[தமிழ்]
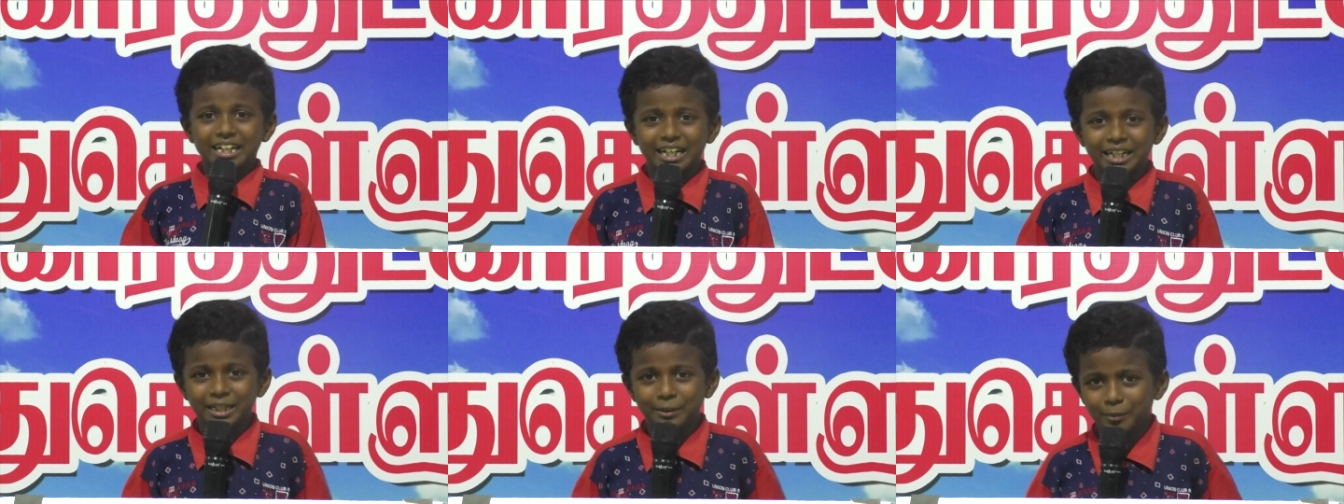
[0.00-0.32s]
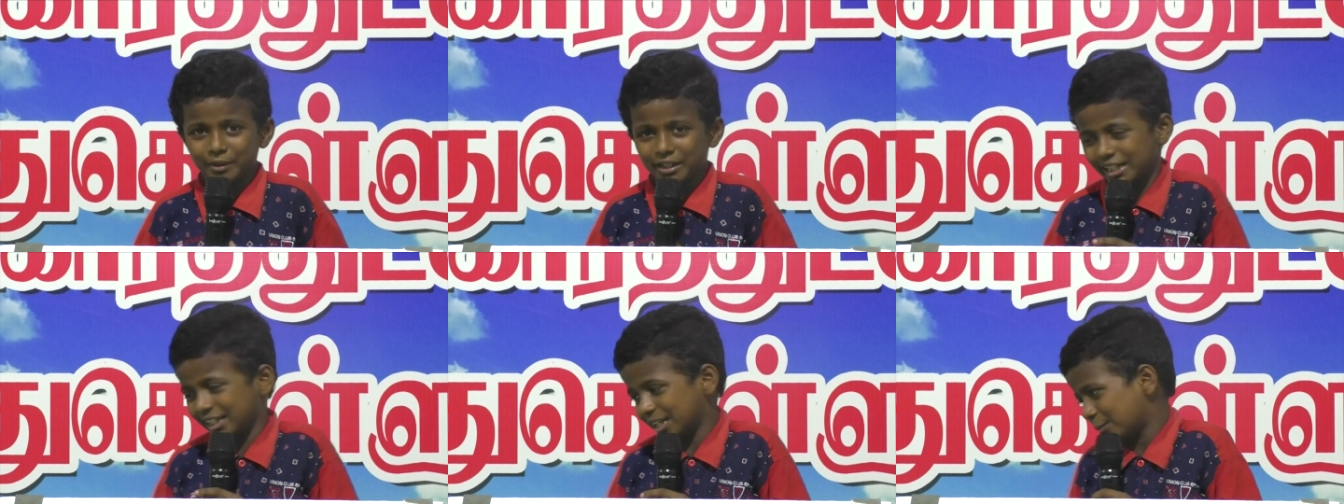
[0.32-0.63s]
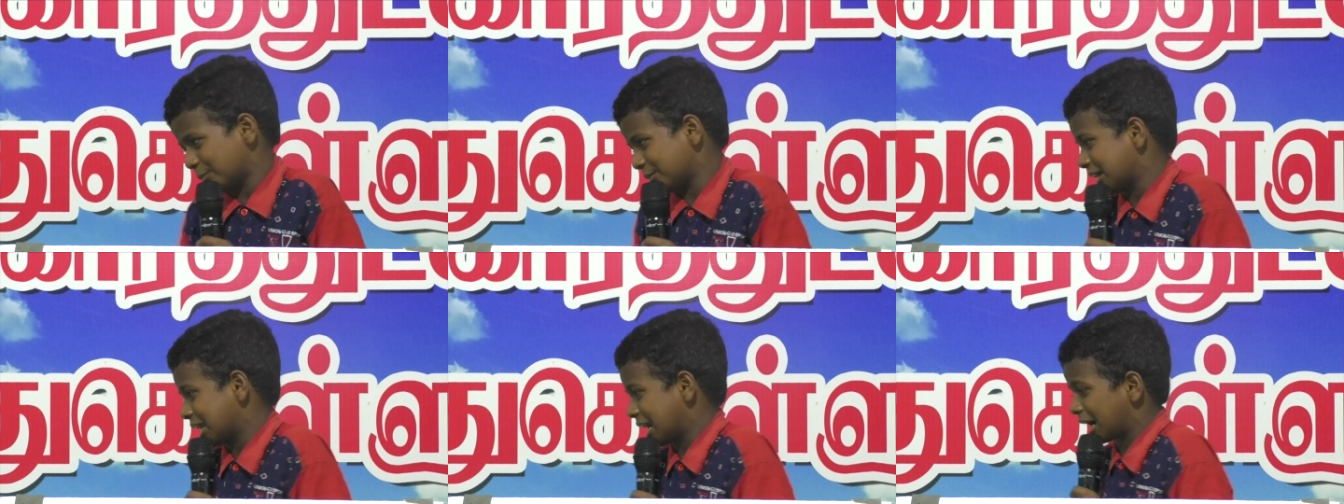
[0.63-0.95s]
ரெண்டு பேர்
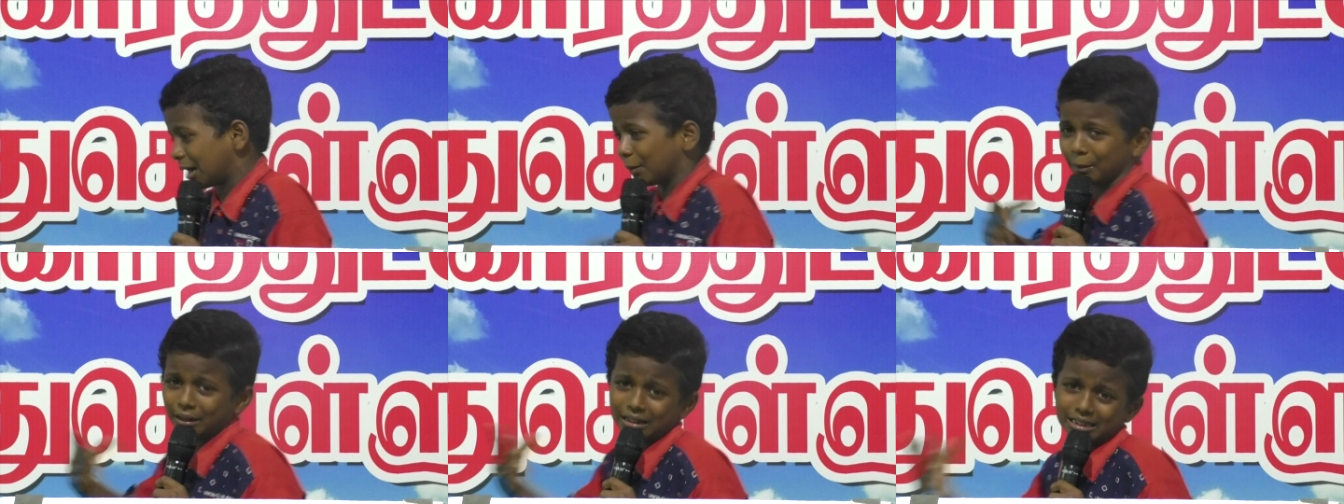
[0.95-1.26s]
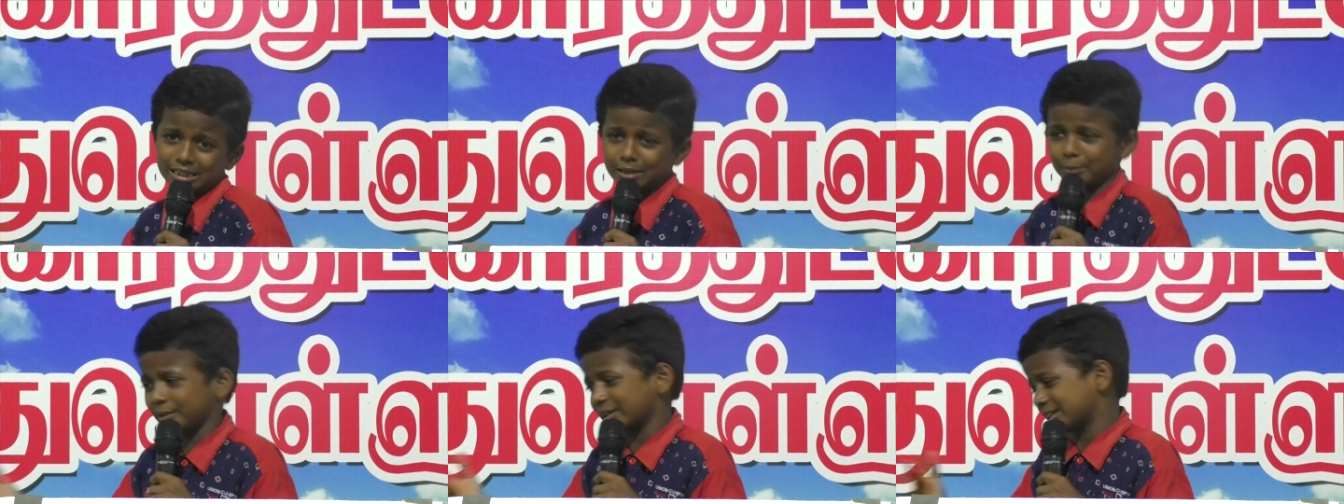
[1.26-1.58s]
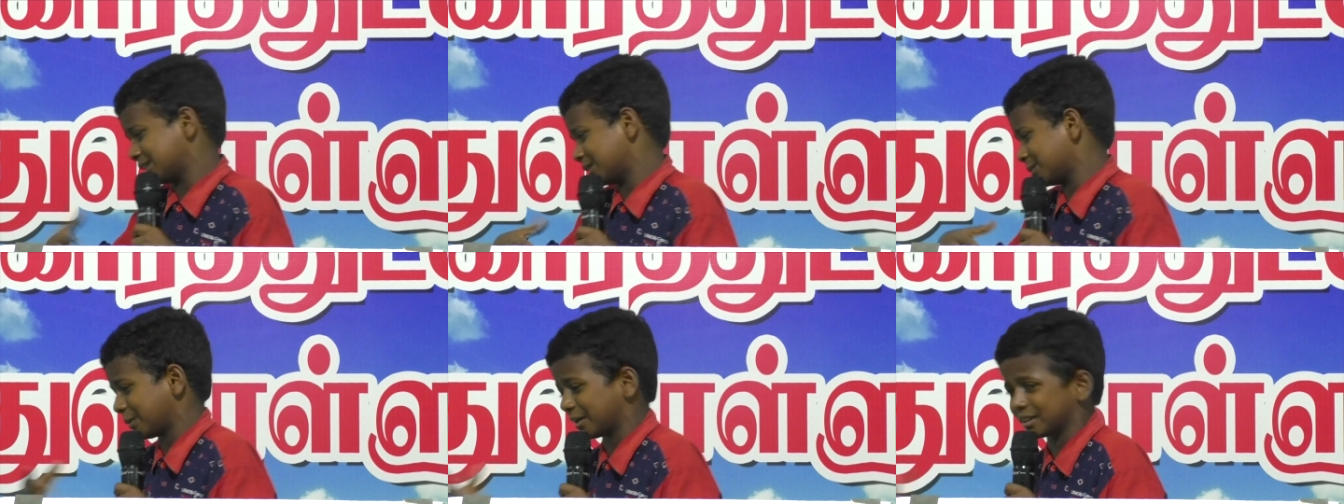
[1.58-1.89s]
என்ன பண்ணுறாங்க பக்கத்தில்
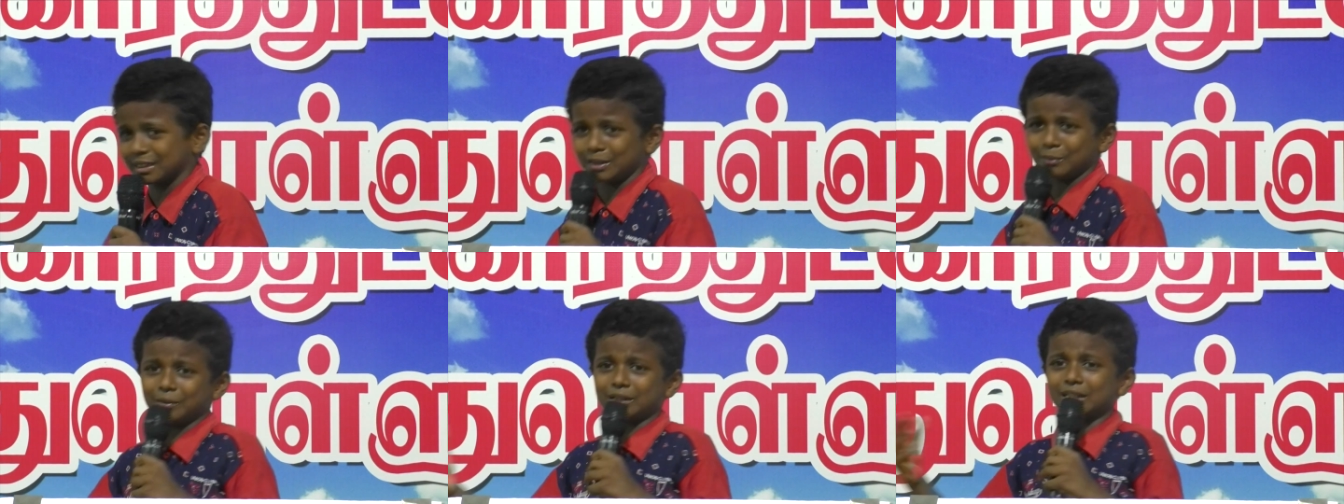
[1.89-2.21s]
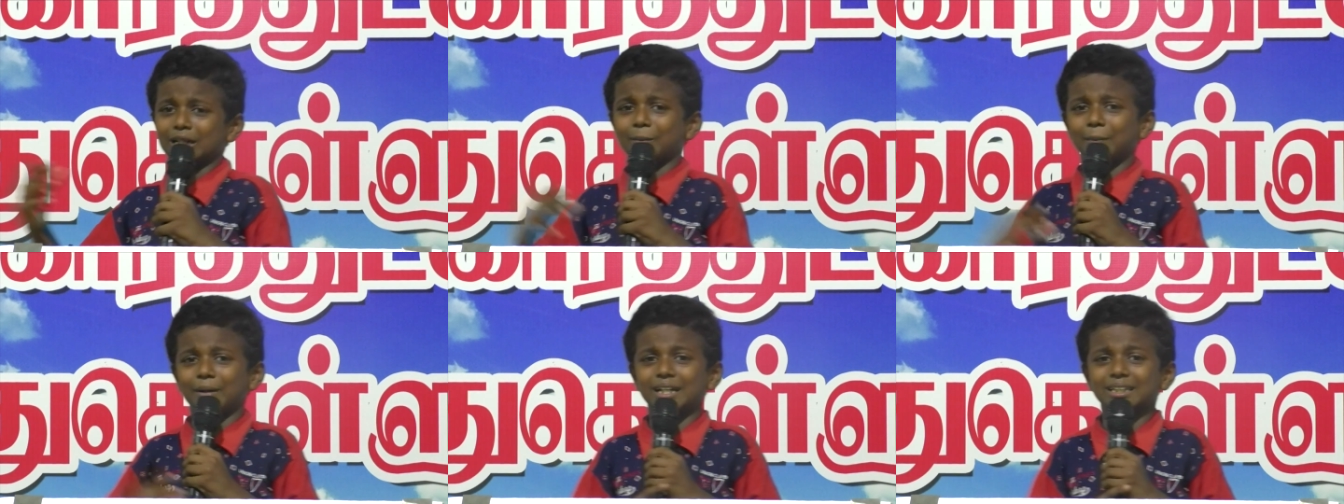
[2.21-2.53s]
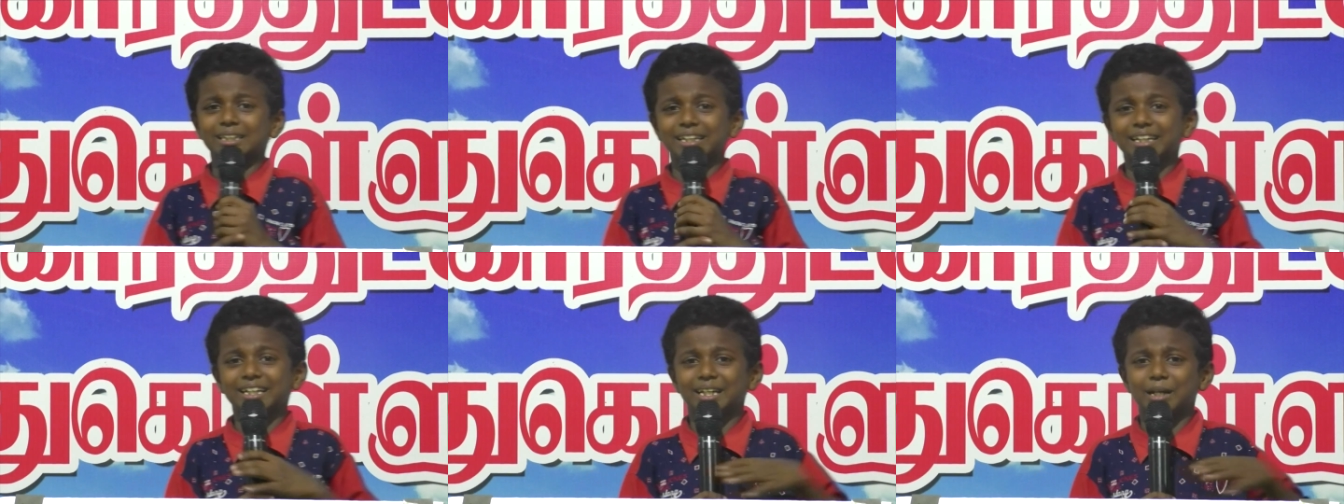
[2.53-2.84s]
பக்கத்தில் பக்கத்தில் பதிலை
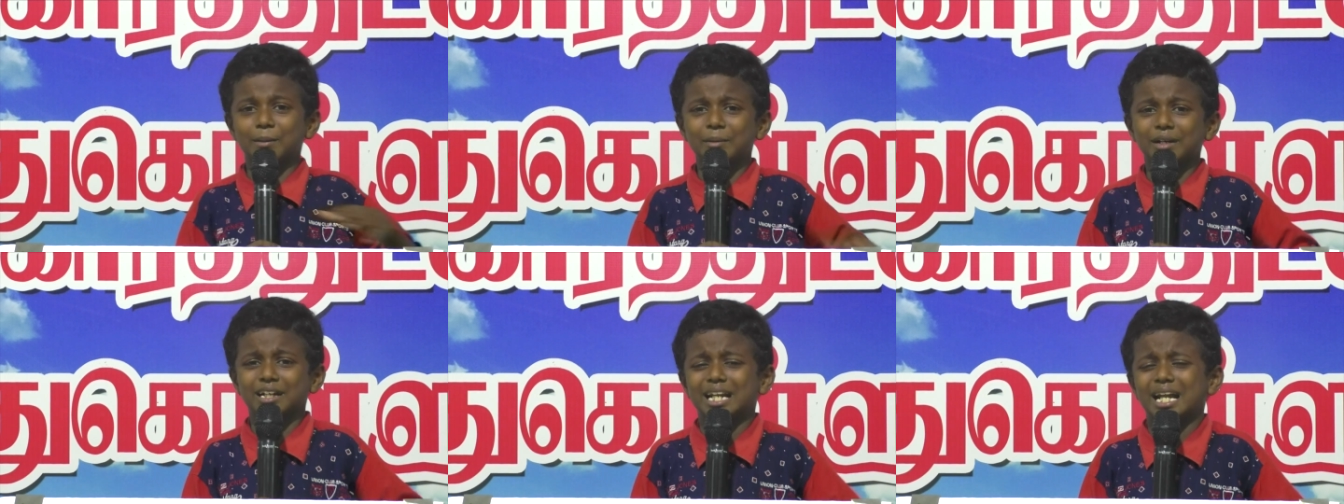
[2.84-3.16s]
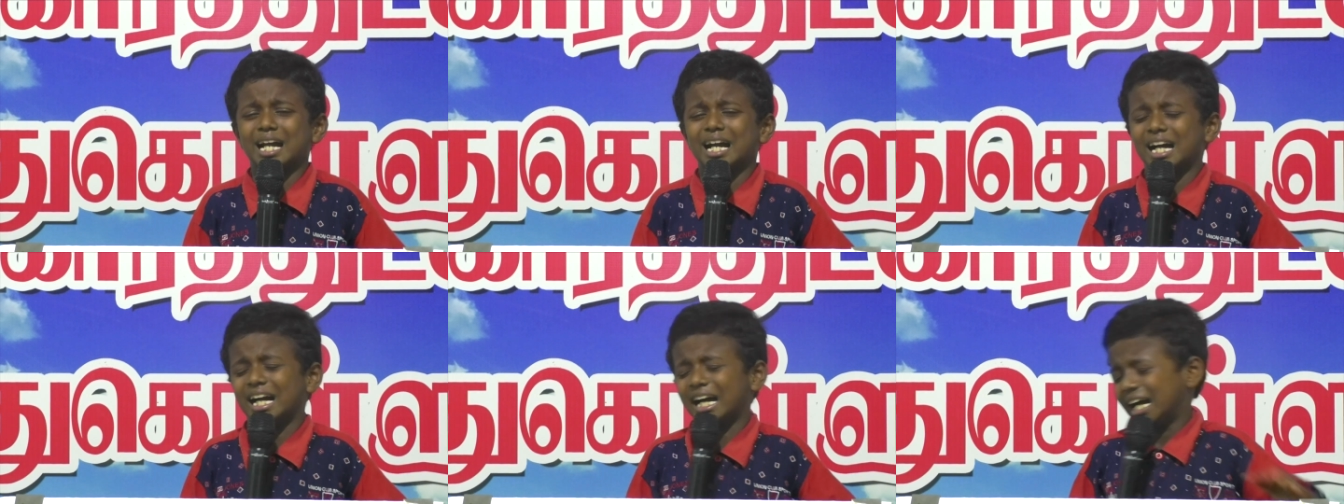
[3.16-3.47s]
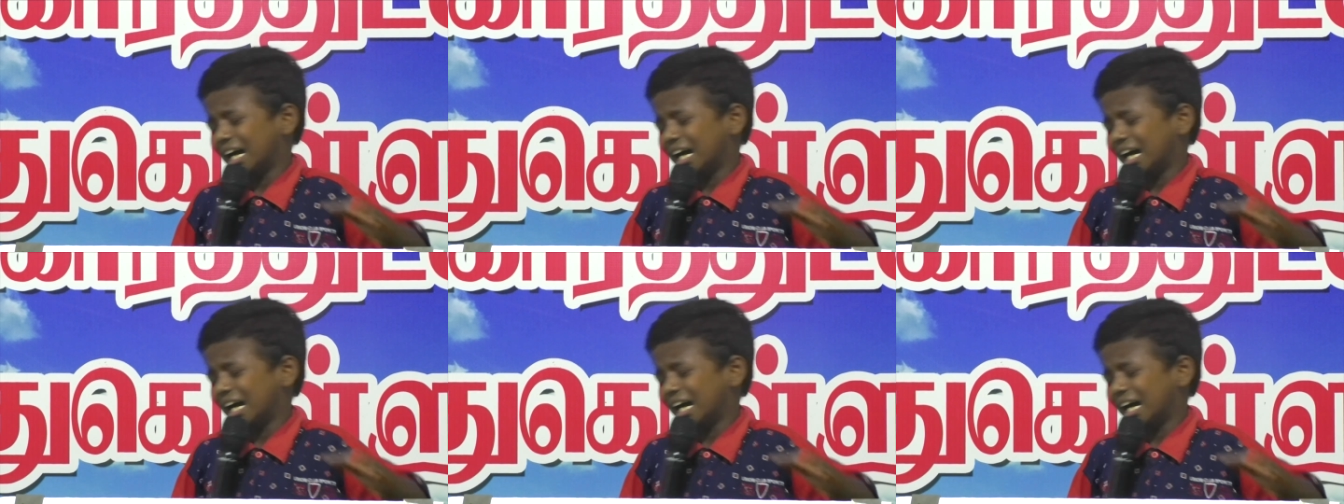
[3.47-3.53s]
பார்த்து என்ன பண்ணுறாங்க